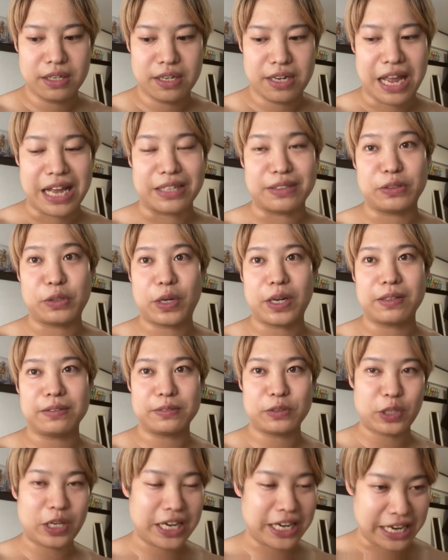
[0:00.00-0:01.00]
いや、それ、
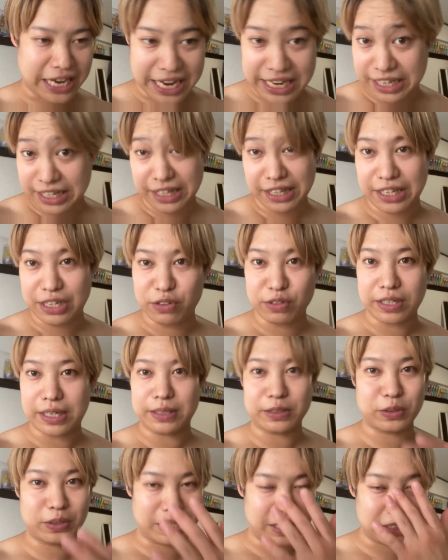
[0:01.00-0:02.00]
それがないって言った
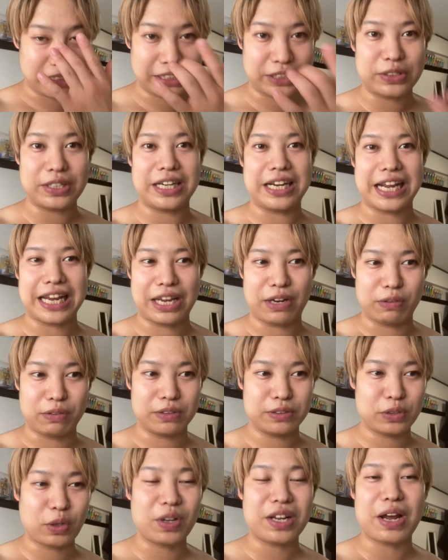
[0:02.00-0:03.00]
らそんな失礼ないけど、
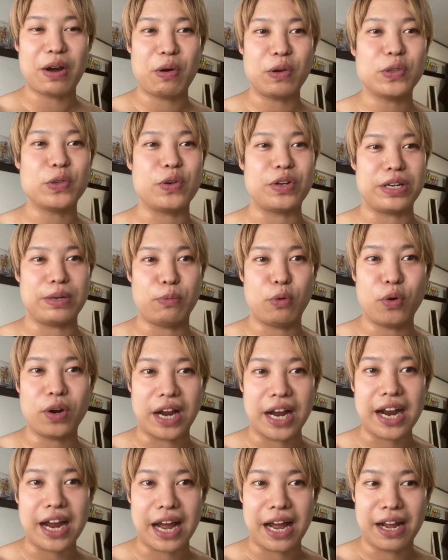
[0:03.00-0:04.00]
そんなことよりも
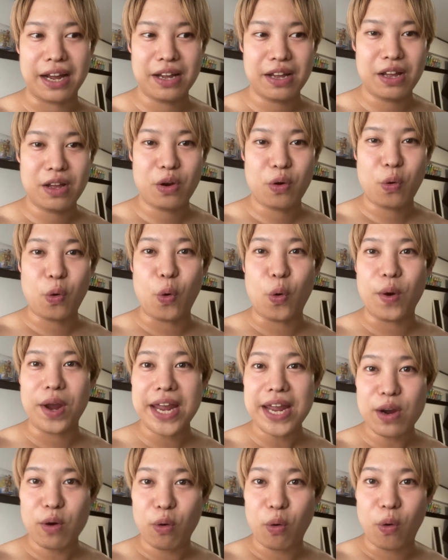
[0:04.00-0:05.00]
なんか、
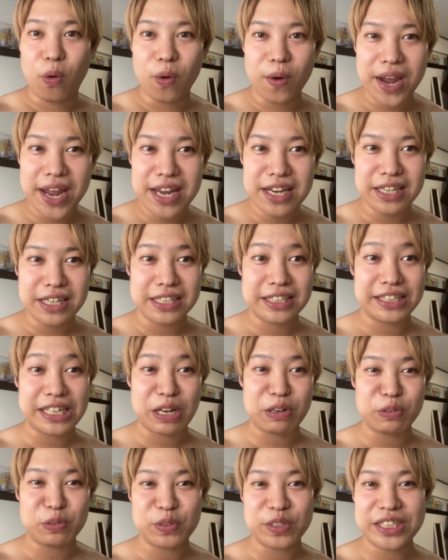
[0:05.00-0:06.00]
声、声に
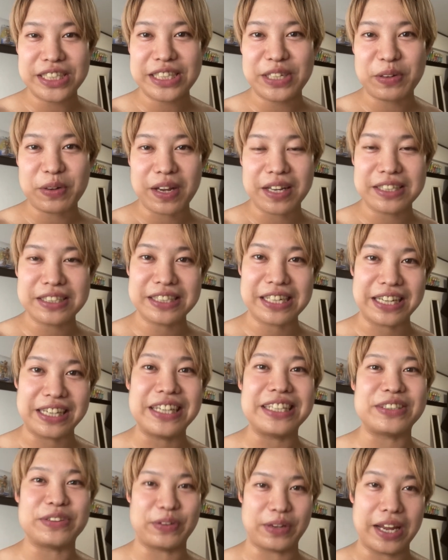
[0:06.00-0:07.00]
全振りしてる感じがいい
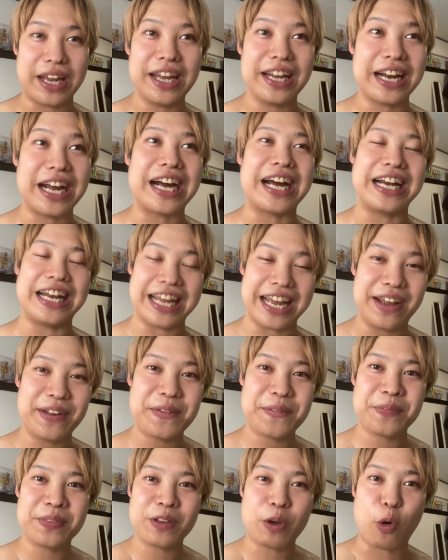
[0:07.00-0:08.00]
ですよね。なんかね、
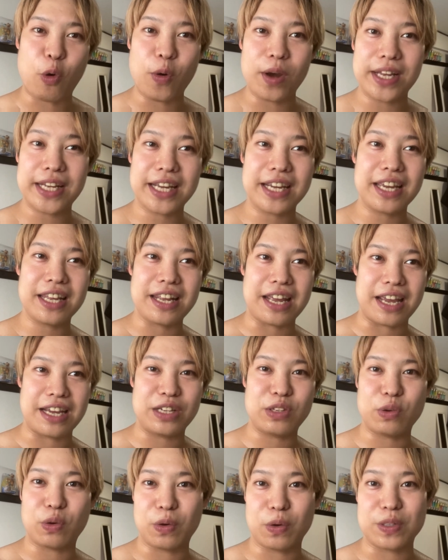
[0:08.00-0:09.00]
声だけで
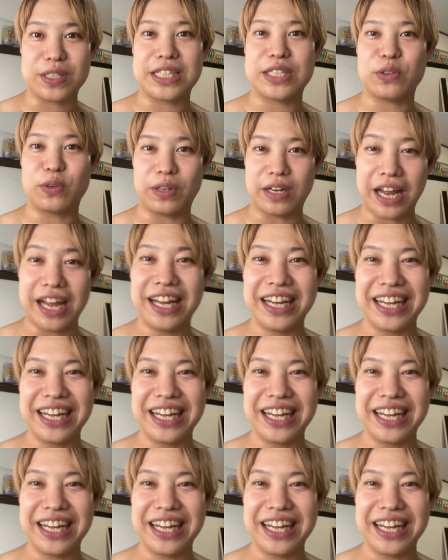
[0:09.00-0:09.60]
人殺せそうな